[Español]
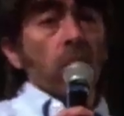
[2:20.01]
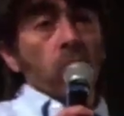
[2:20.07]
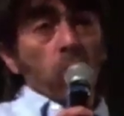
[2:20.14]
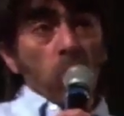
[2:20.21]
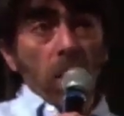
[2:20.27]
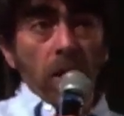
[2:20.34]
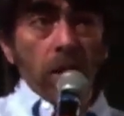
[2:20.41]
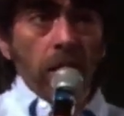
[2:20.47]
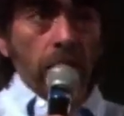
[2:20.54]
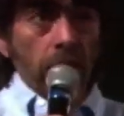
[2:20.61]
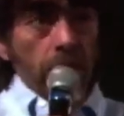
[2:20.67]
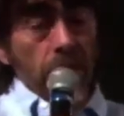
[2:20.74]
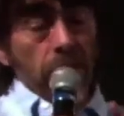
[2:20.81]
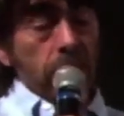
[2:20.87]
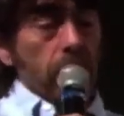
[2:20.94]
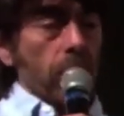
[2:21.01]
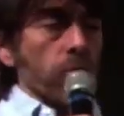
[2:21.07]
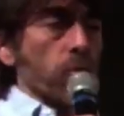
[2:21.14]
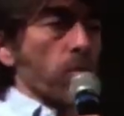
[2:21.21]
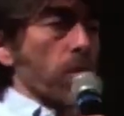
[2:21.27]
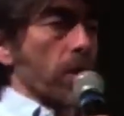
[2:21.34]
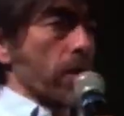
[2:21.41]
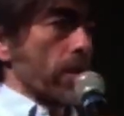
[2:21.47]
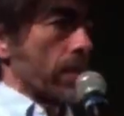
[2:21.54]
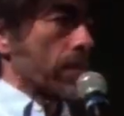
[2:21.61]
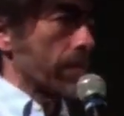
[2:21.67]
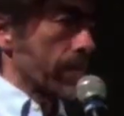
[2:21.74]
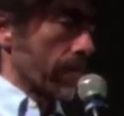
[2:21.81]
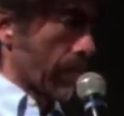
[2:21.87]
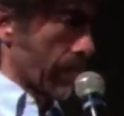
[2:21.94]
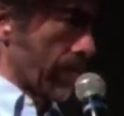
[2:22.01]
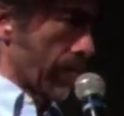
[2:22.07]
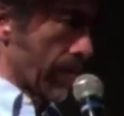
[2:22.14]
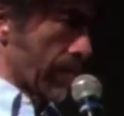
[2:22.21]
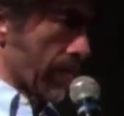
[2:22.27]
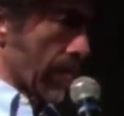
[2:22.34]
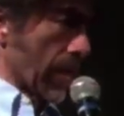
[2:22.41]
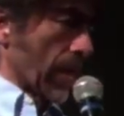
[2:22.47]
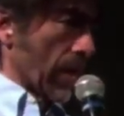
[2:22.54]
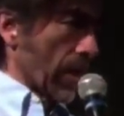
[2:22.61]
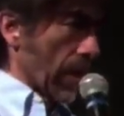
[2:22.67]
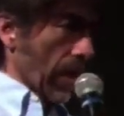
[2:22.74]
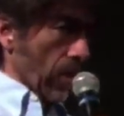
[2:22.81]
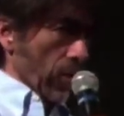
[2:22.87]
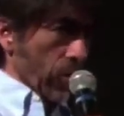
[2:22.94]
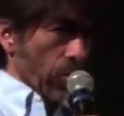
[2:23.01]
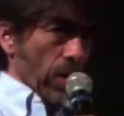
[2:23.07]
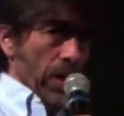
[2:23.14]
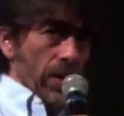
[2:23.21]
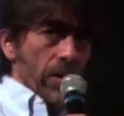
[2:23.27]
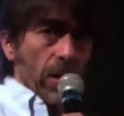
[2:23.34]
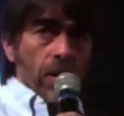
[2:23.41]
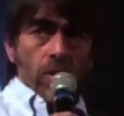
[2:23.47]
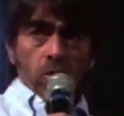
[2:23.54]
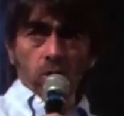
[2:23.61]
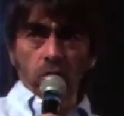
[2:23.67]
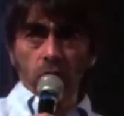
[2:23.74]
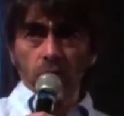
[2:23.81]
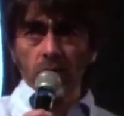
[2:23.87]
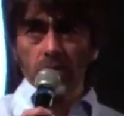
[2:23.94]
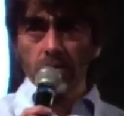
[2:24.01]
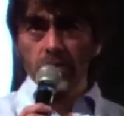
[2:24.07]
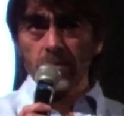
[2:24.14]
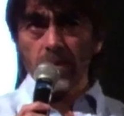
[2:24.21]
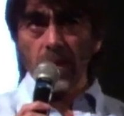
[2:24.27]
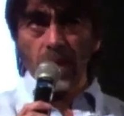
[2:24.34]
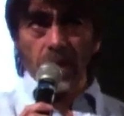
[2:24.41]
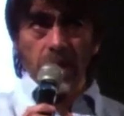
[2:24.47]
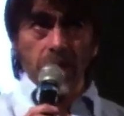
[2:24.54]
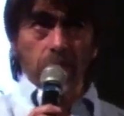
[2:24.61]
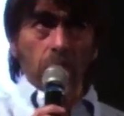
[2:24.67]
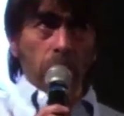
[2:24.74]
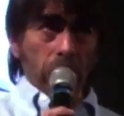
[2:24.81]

a su madre, le dicen a su madre. A los 42 recibe el